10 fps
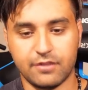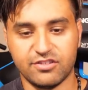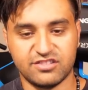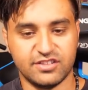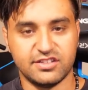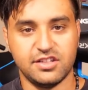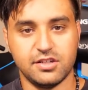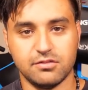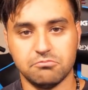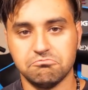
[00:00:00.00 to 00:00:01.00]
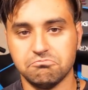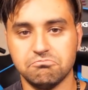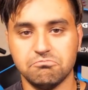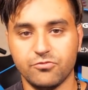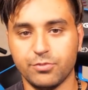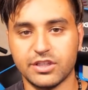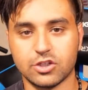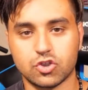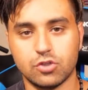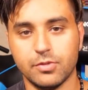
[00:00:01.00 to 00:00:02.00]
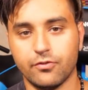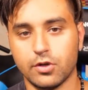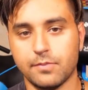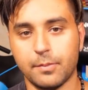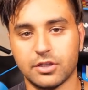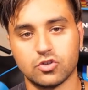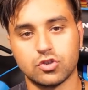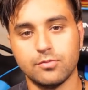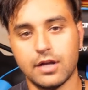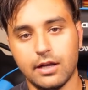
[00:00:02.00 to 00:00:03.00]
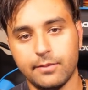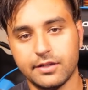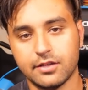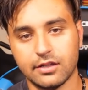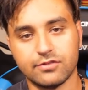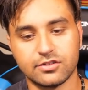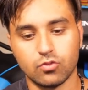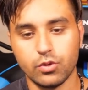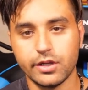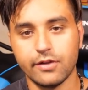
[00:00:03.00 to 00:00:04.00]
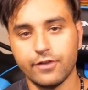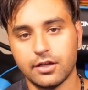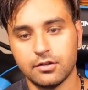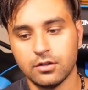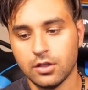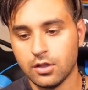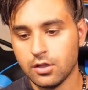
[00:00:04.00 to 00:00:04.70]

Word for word: Etwas, was ich mit der Stimme, wo ich mehr mit der Stimme arbeite, etwas ruhiger werde.